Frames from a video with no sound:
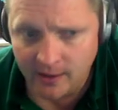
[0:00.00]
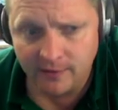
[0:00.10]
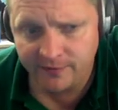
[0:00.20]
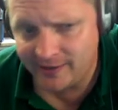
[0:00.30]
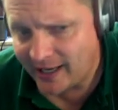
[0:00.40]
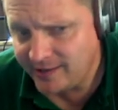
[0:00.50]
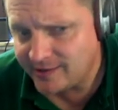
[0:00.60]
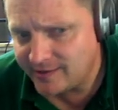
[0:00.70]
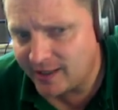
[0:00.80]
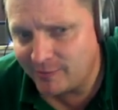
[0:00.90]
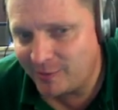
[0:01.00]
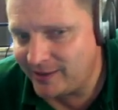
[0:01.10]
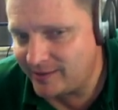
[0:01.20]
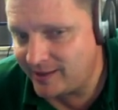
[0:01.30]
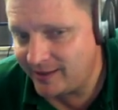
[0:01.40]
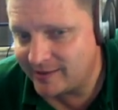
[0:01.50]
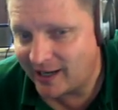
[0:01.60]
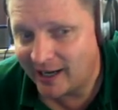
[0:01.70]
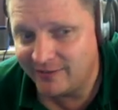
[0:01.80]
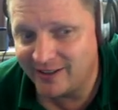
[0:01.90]
vielleicht ist dann Mobilität
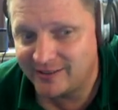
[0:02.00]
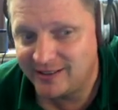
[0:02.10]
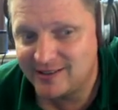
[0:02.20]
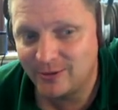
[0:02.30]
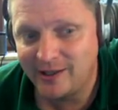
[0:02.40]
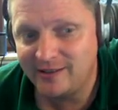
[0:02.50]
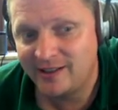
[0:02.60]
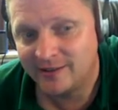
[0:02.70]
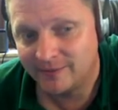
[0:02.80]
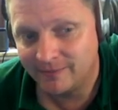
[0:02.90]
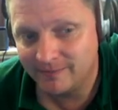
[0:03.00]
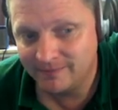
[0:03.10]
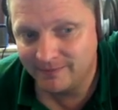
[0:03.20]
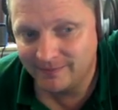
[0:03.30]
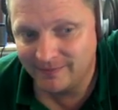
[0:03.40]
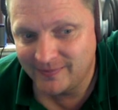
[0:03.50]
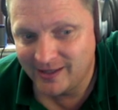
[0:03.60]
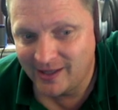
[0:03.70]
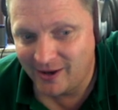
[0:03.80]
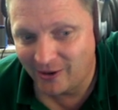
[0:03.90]
einfach nicht so dein Ding.
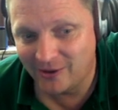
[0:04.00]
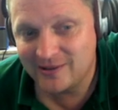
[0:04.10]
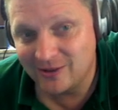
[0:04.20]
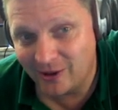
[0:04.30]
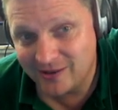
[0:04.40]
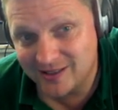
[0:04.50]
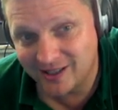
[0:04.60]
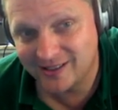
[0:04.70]
Und Leute,